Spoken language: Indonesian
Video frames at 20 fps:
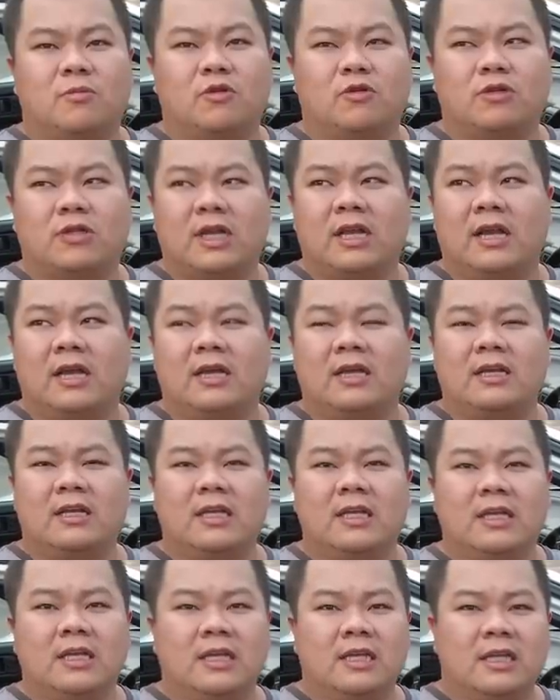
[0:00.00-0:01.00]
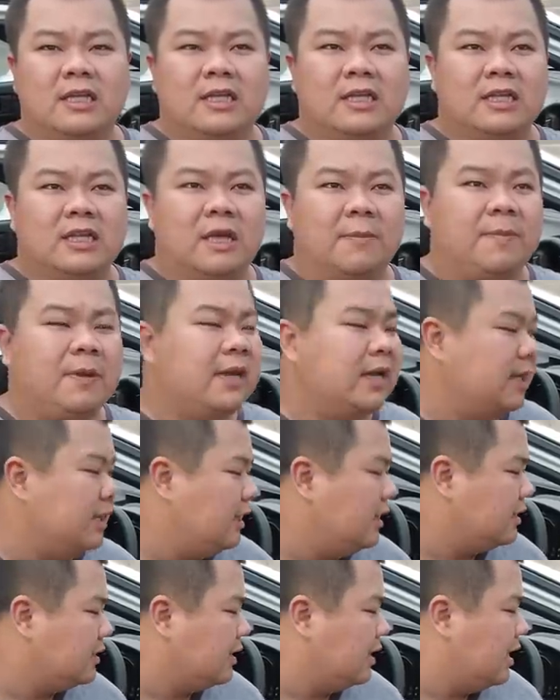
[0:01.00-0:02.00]
menurut saya. Hmm tapi
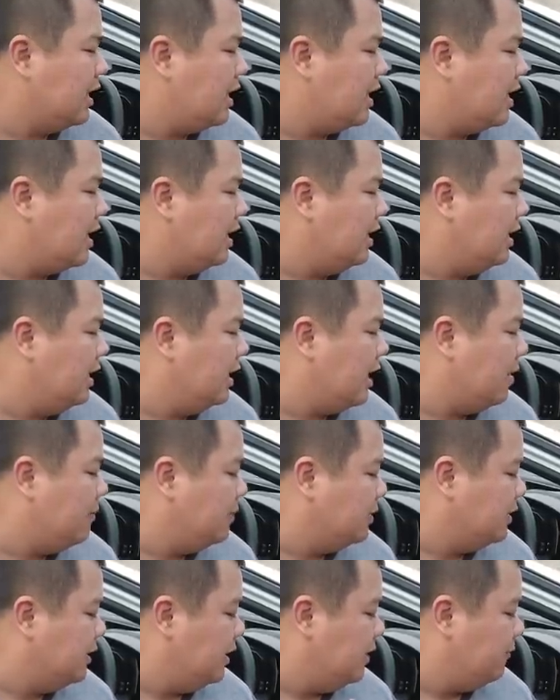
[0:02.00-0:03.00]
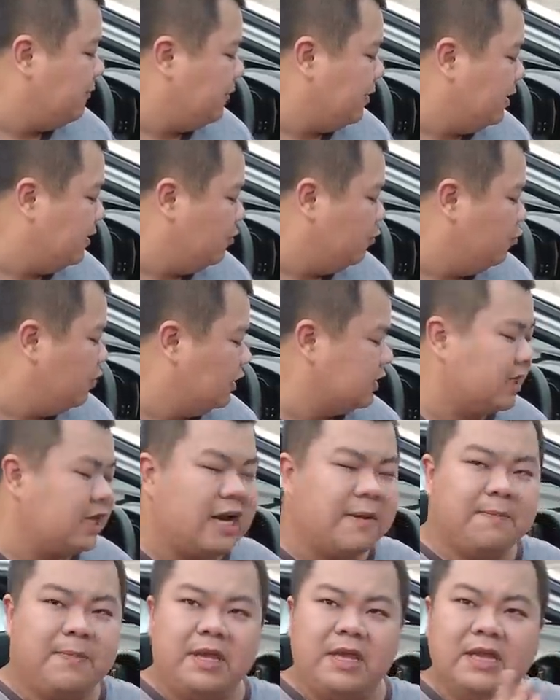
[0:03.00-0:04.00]
nanti setelah ini habis di event, udah
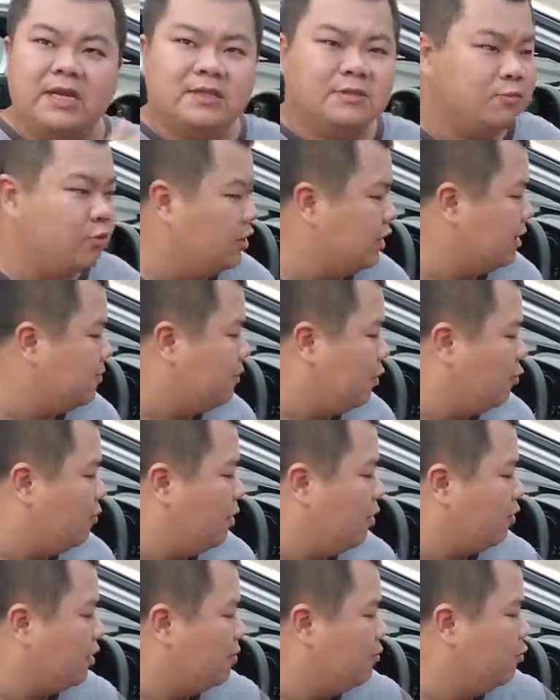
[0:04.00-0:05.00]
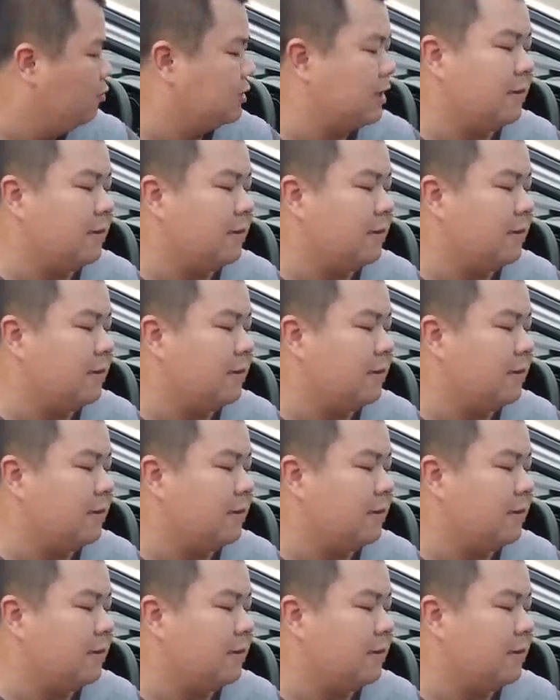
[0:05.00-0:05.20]
saya rapiin semua ini kan baut-baut kan belum